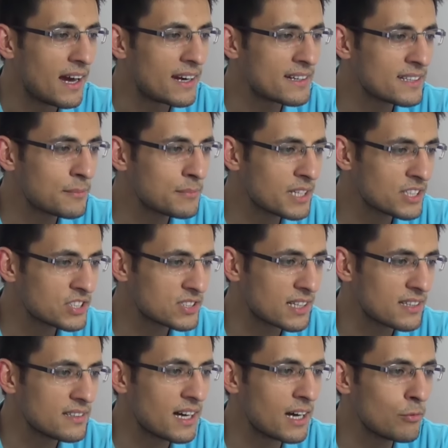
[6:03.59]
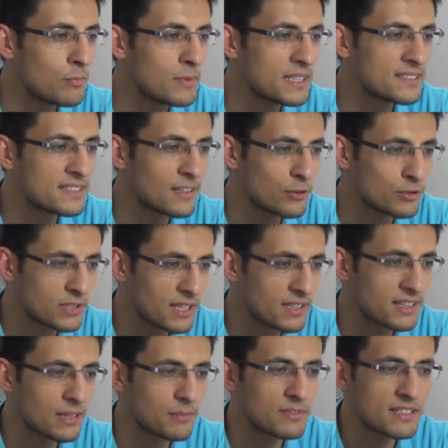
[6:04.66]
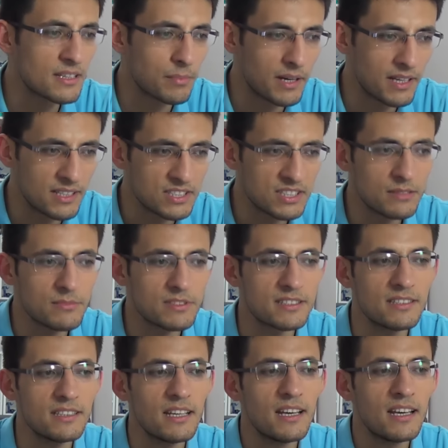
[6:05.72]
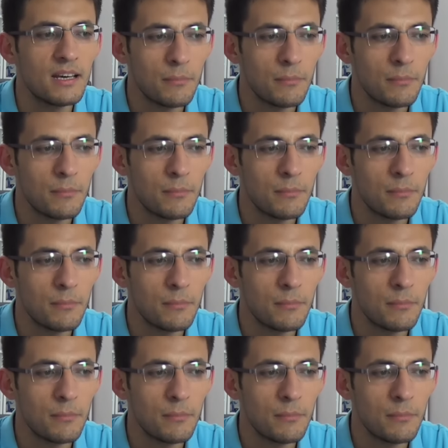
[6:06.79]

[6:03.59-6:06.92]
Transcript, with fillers: Erdem Daş'tan abi bilgisayar özelliklerini bizle paylaşır mısın?